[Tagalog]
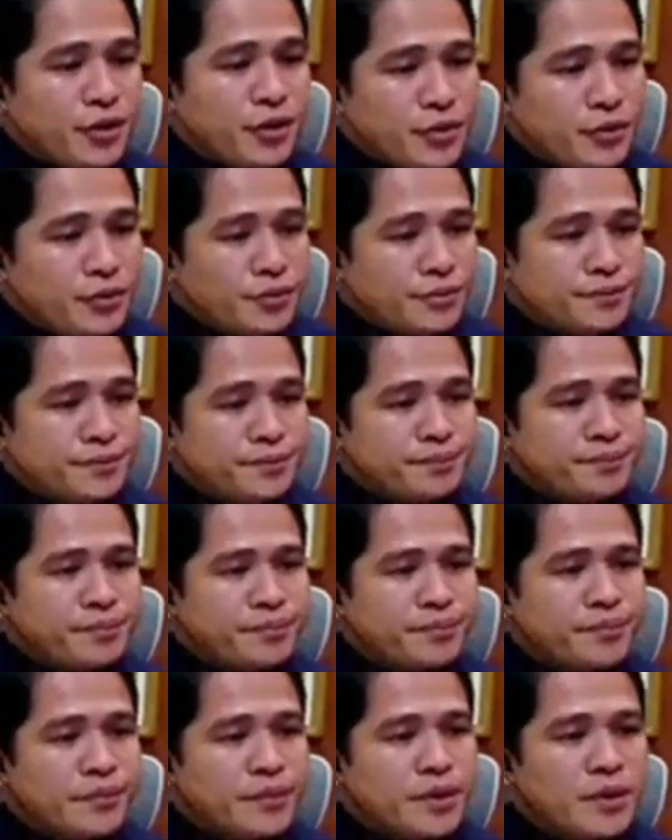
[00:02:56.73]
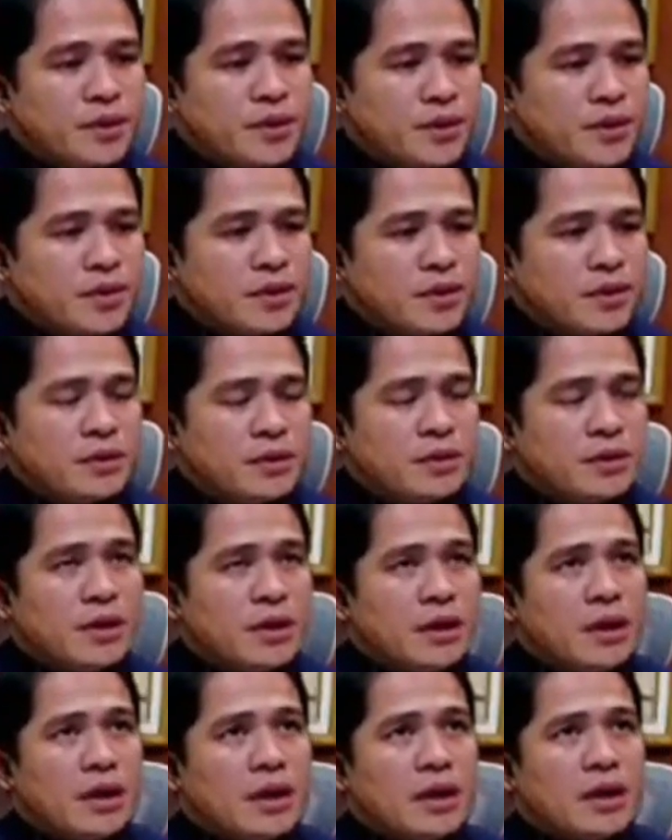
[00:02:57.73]
yung
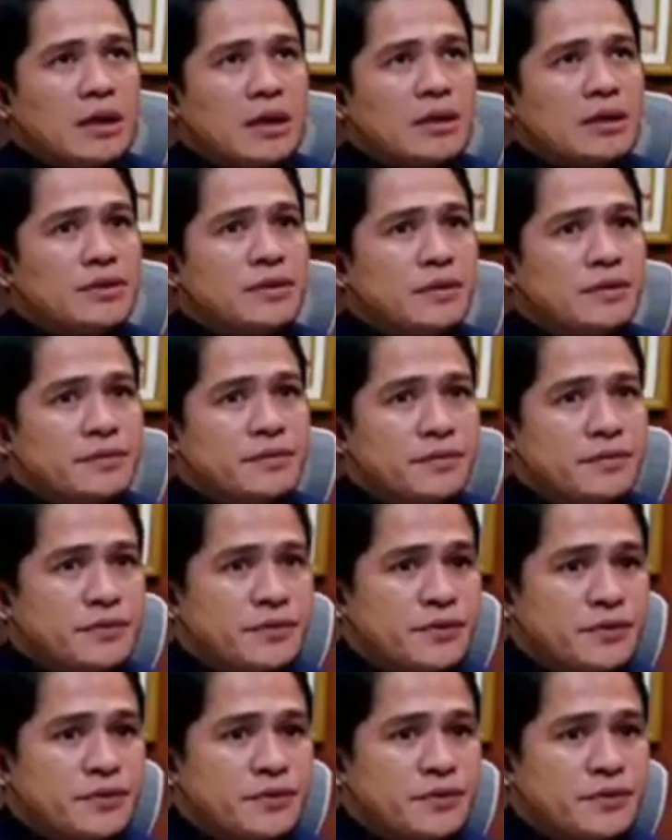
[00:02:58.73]
uh, from